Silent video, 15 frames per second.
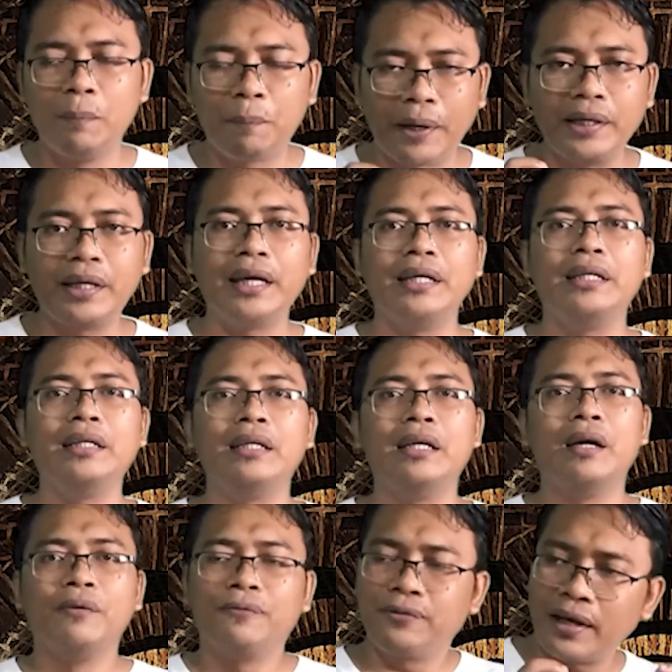PDI
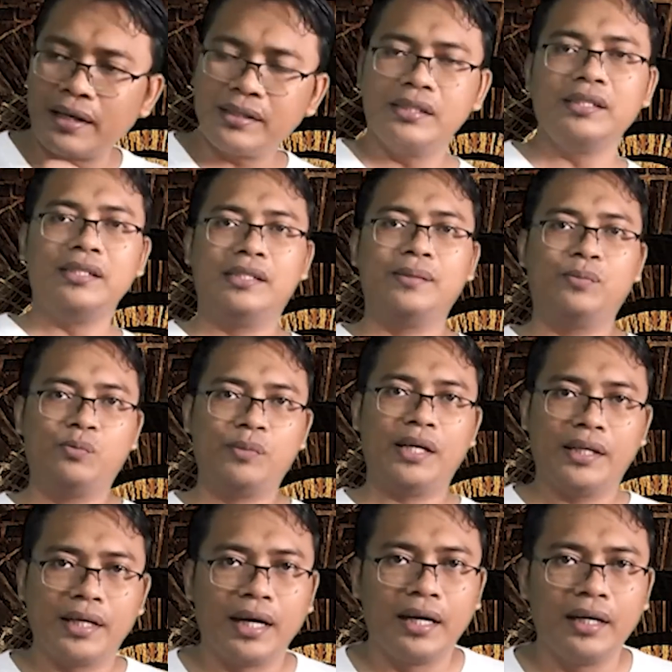versi Ibu
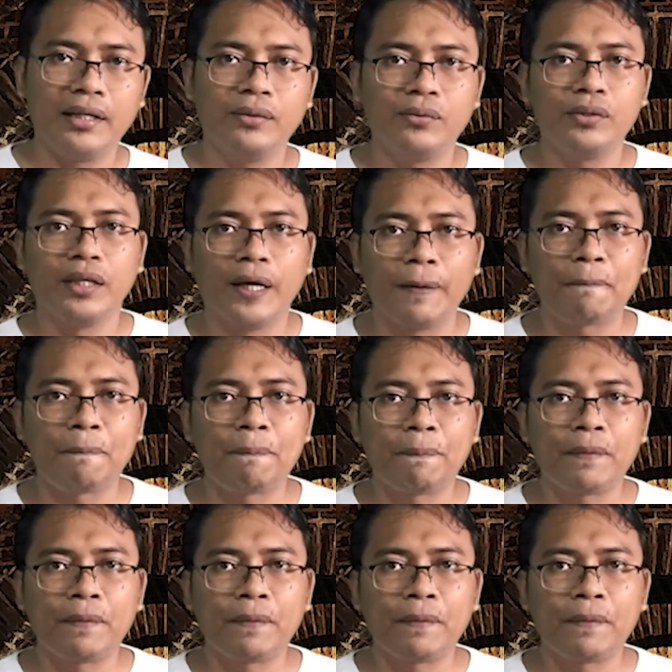Mega gitu ya